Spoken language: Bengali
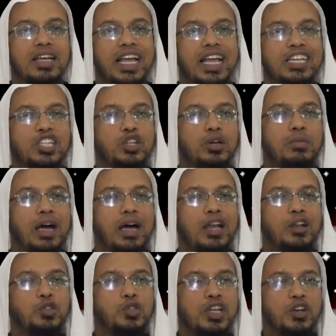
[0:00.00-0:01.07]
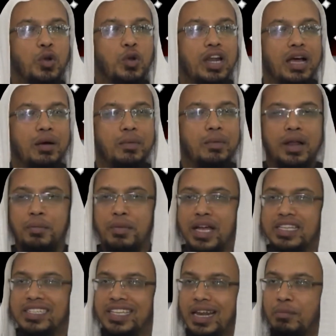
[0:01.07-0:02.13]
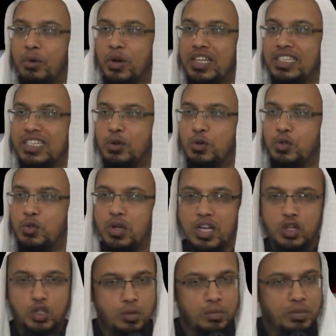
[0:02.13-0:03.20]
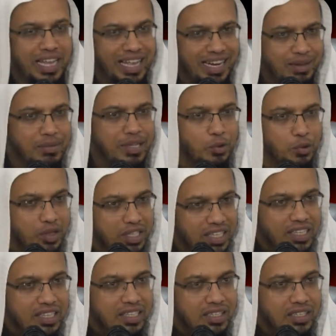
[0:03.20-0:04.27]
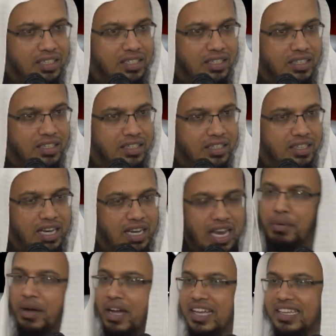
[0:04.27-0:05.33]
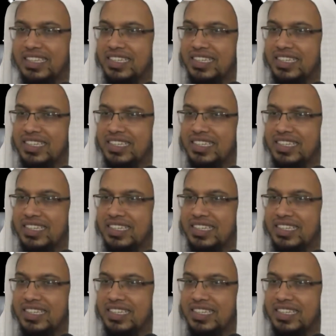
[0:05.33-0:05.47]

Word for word: এসব আলোচনা করলে আবার আমরা আজকাল বলি যে হুজুররা সব নারী বিরোধী না ভাই